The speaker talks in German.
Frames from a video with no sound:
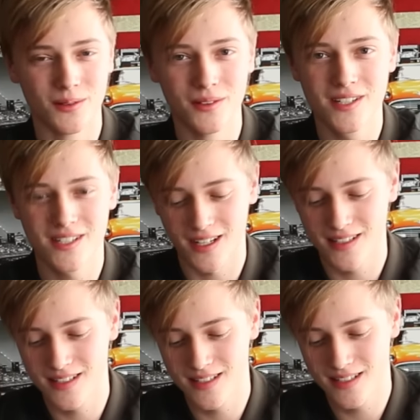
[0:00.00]
Ohne
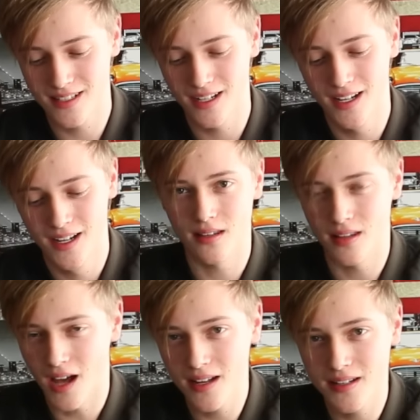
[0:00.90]
Scheiß, das ist ja
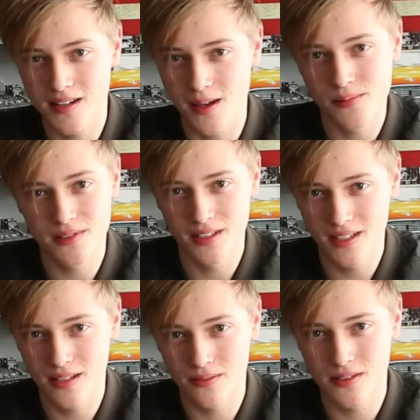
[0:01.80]
nein, ich gebe es dir
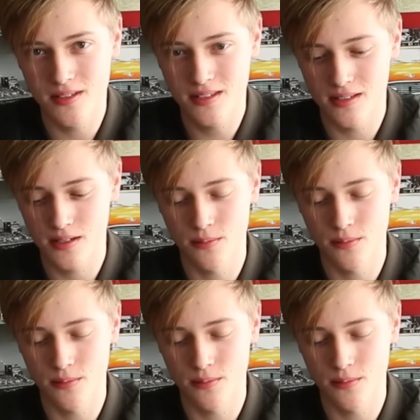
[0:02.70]
nicht, was ist das?